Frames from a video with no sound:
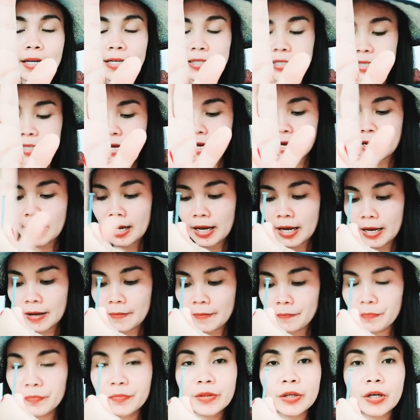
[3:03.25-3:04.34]
para sa,
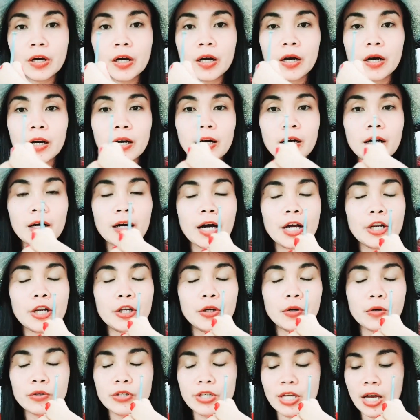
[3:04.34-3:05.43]

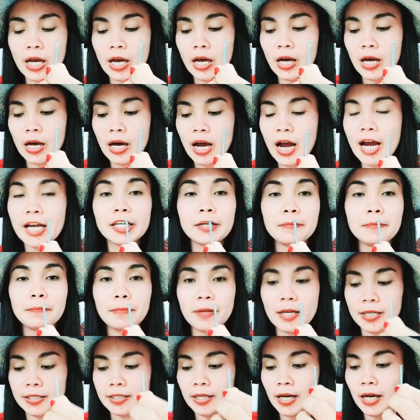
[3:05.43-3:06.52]
ano, sa
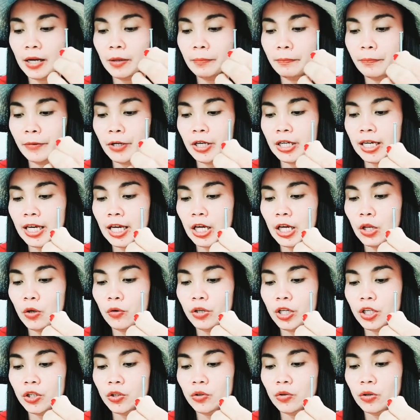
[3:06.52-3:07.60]
hardiplex. Ang per
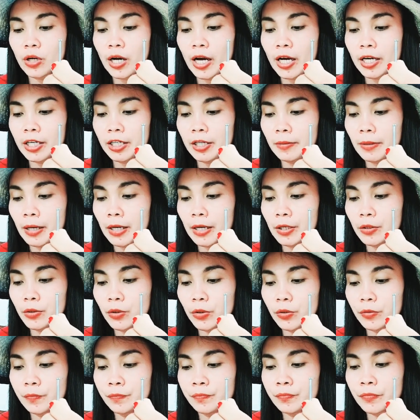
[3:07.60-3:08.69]
kilo nitong hardy,
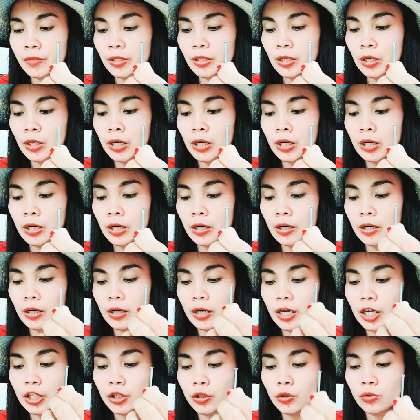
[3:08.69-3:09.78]
ano,
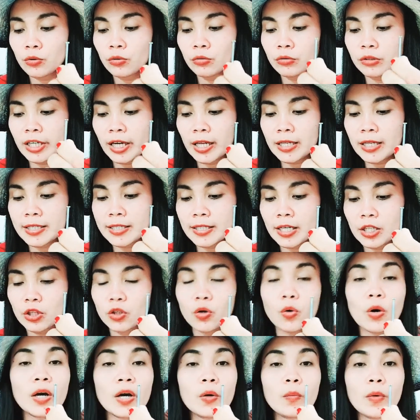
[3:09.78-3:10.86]
itong nails na
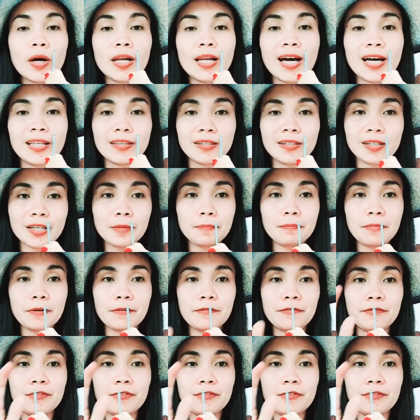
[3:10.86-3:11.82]
to ay 115.